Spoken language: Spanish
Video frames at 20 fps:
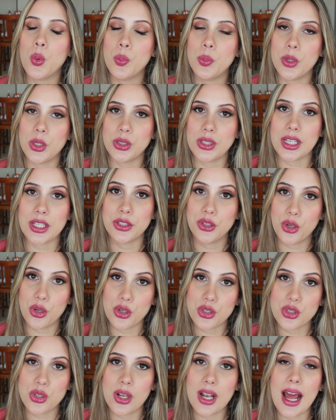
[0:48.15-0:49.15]
un
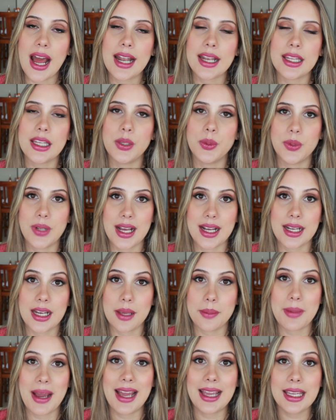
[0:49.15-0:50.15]
protector solar y una
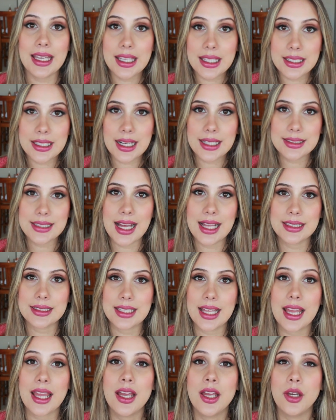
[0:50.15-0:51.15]
crema
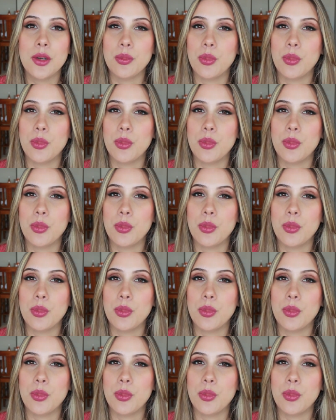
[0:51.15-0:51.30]
hidratante